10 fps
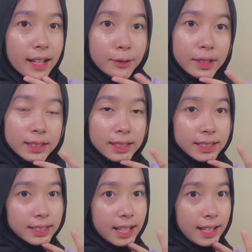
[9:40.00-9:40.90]
udah
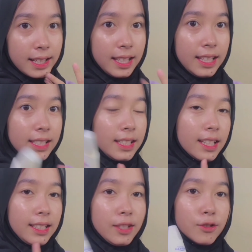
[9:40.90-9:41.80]
selesai dia
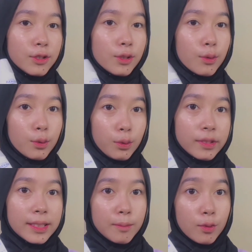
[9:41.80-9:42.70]
ini cocok untuk
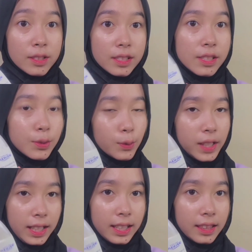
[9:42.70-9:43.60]
semua jenis
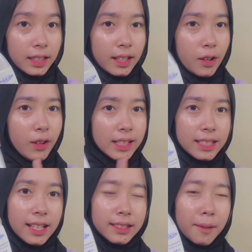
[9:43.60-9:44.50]
kulit kalau nggak
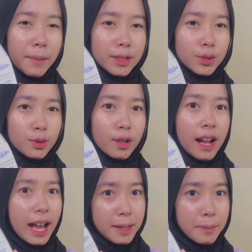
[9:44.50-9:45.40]
salah termasuk
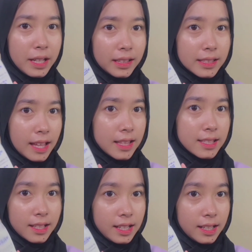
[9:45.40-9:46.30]
hybrid
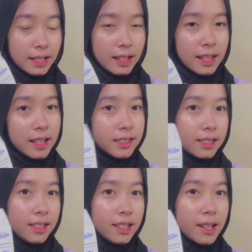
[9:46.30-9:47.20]
sunscreen
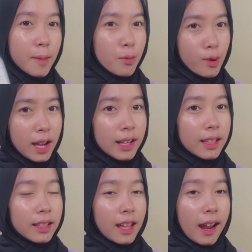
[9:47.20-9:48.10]
jadi gabungan
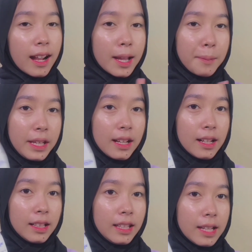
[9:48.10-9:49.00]
antara
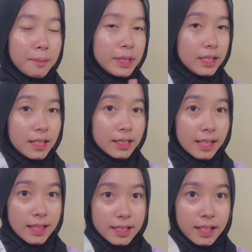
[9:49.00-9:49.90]
chemical dan physical
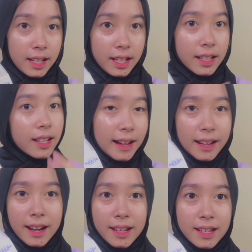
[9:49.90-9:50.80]
sunscreen
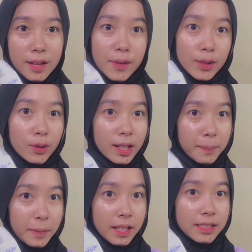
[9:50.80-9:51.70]
karena ada efek tone
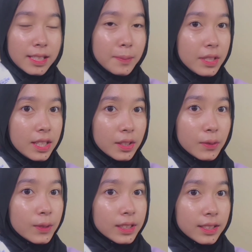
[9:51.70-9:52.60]
jadi bikin
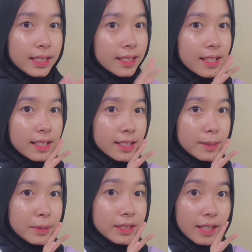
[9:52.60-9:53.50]
kulit kita
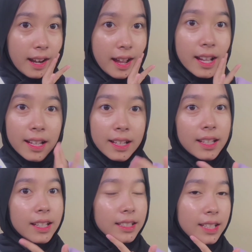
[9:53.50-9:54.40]
kelihatan lebih cerah
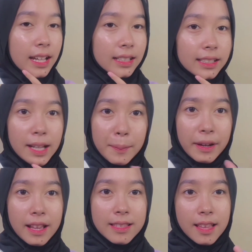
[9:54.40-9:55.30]
dan nggak
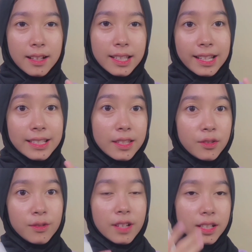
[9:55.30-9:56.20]
berasa greasy
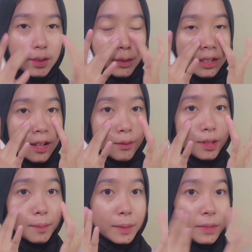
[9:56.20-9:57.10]
juga di kulit aku
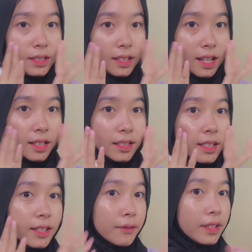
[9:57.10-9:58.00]
yang berminyak
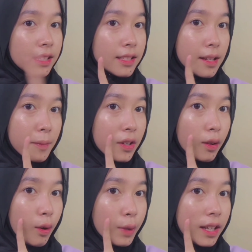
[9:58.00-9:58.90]
finishnya emang
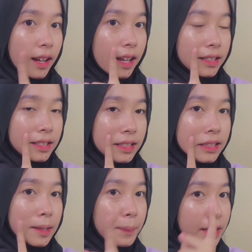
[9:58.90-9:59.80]
glowing kayak gini
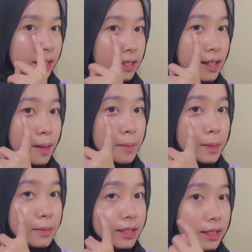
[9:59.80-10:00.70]
tapi nggak
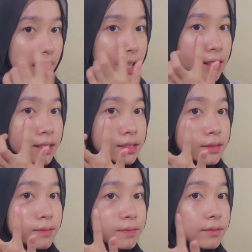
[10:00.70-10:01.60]
berminyak
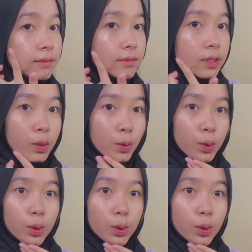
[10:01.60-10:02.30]
tuh